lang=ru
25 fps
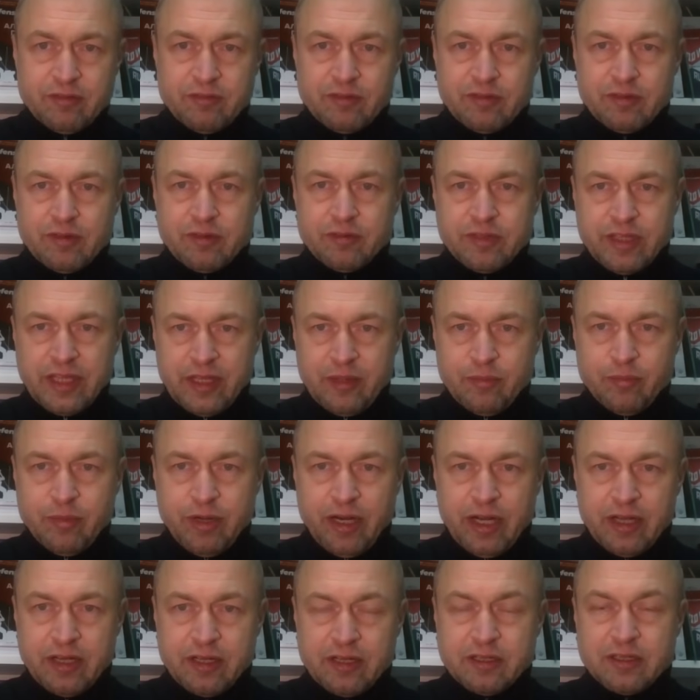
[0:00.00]
в
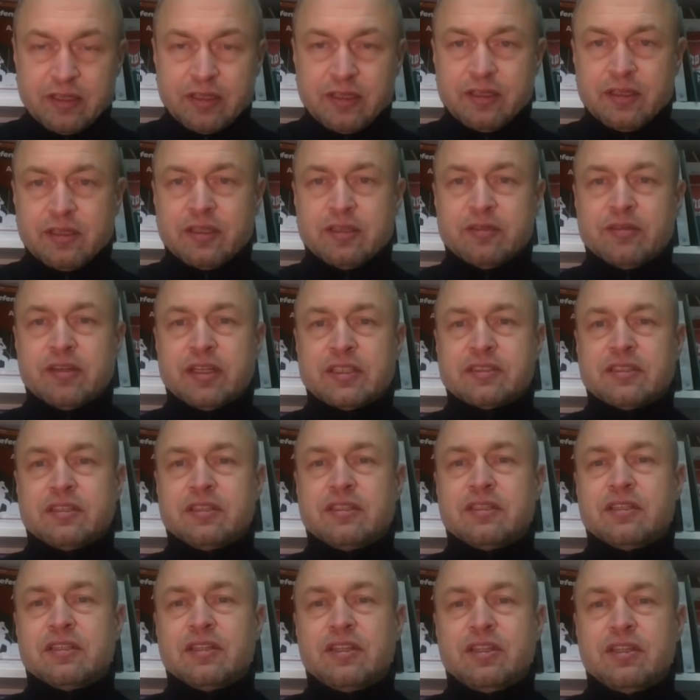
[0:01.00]
ноябре
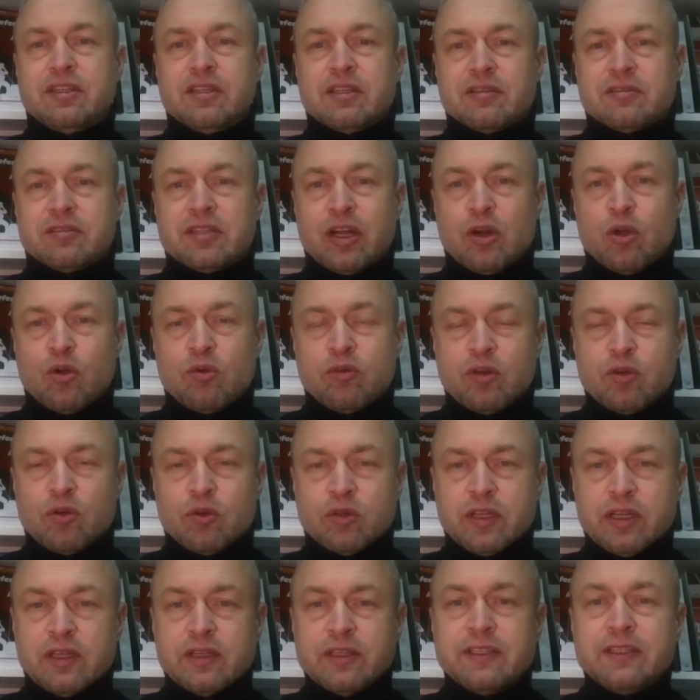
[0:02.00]
22
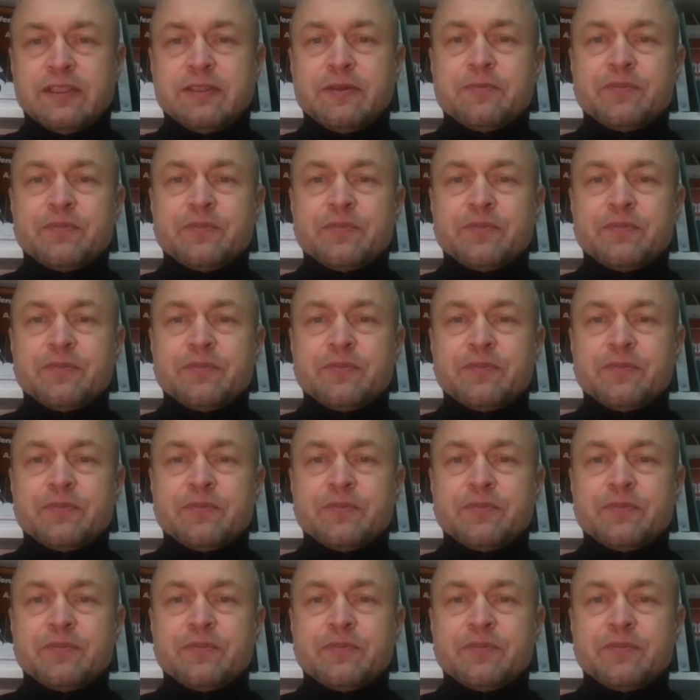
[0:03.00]
года,